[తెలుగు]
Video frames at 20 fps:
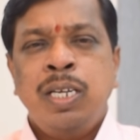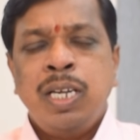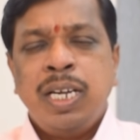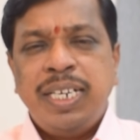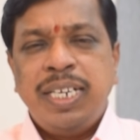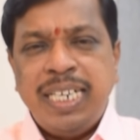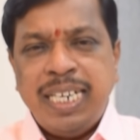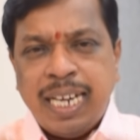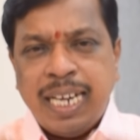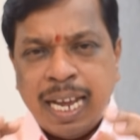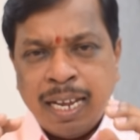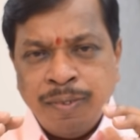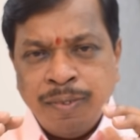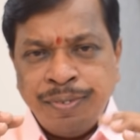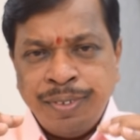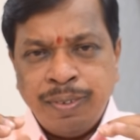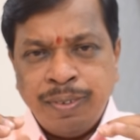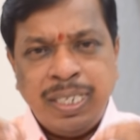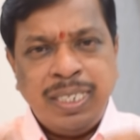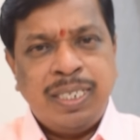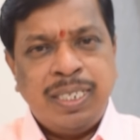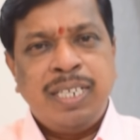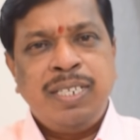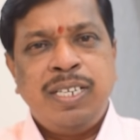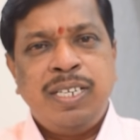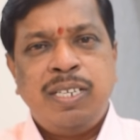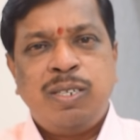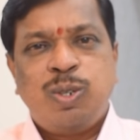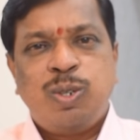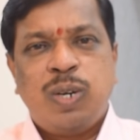నీ లైఫ్ నువ్వు డిజైన్
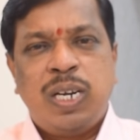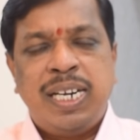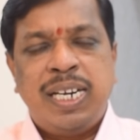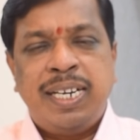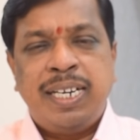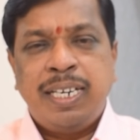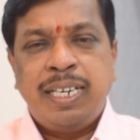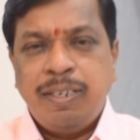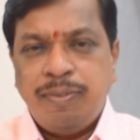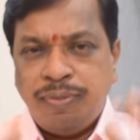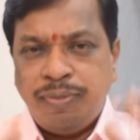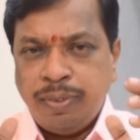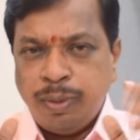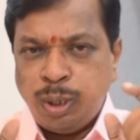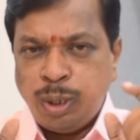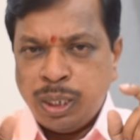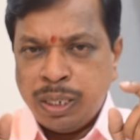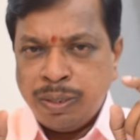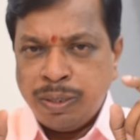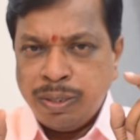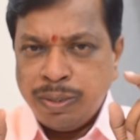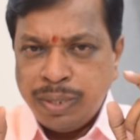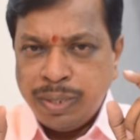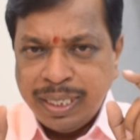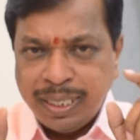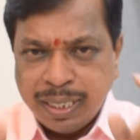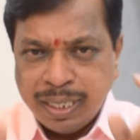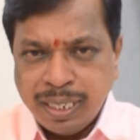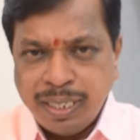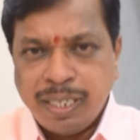చేసుకోవాలి అంటే నీ ఫ్యూచర్ నువ్వు
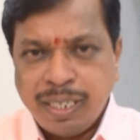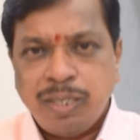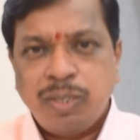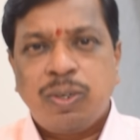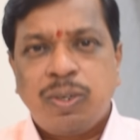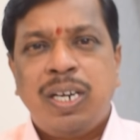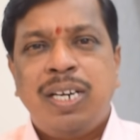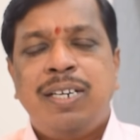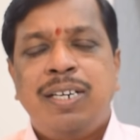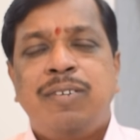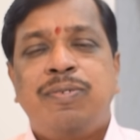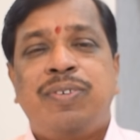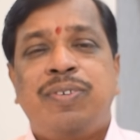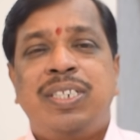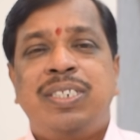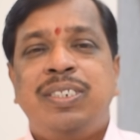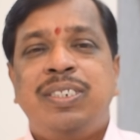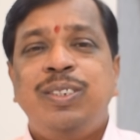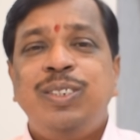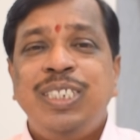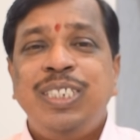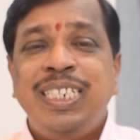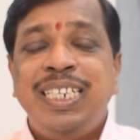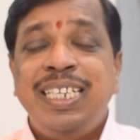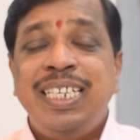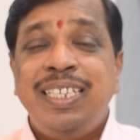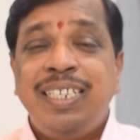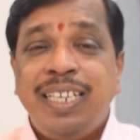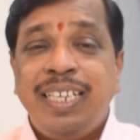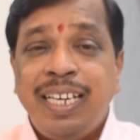డిజైన్ చేసుకోవాలంటే ఫస్ట్ థింగ్
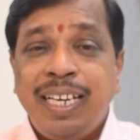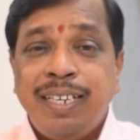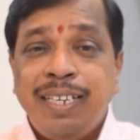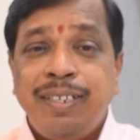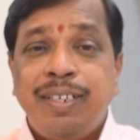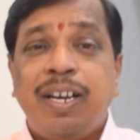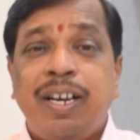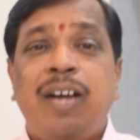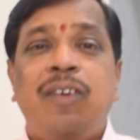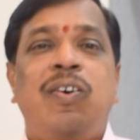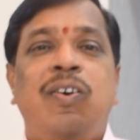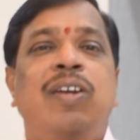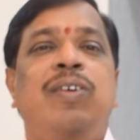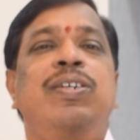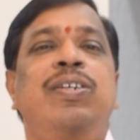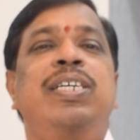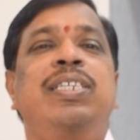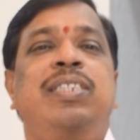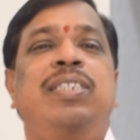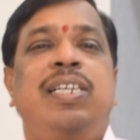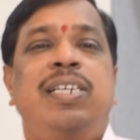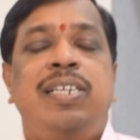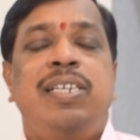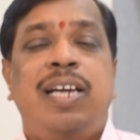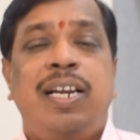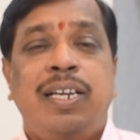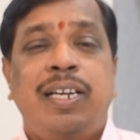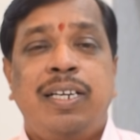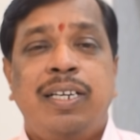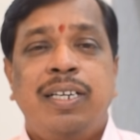నీకేం కావాలో నీకు
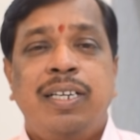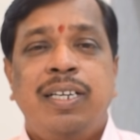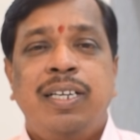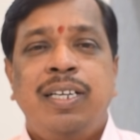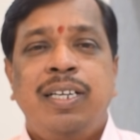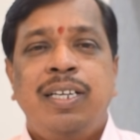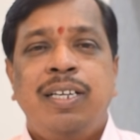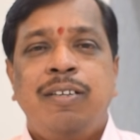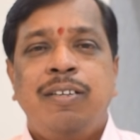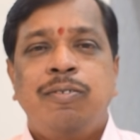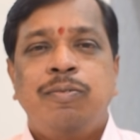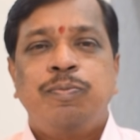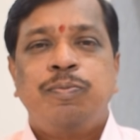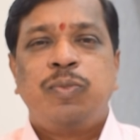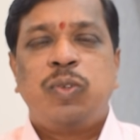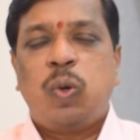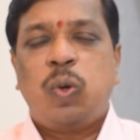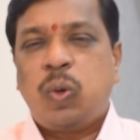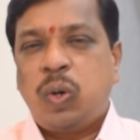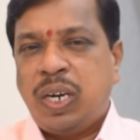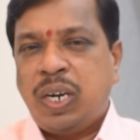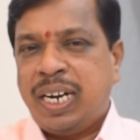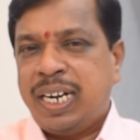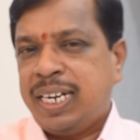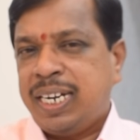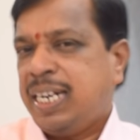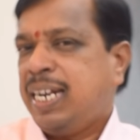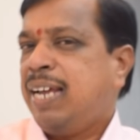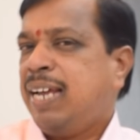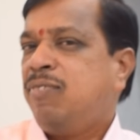తెలియాలి
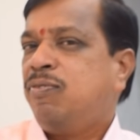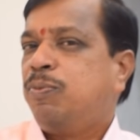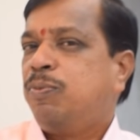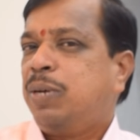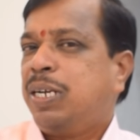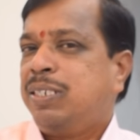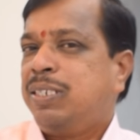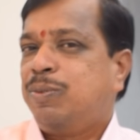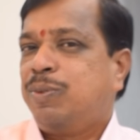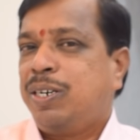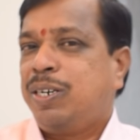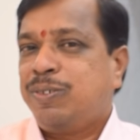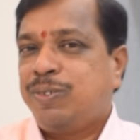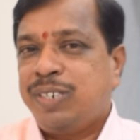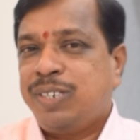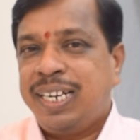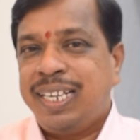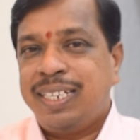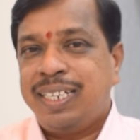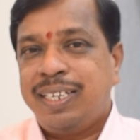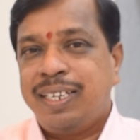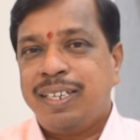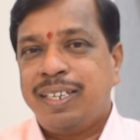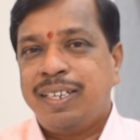ఒక్కటే లైఫ్ బాస్ మనకు ఉండేది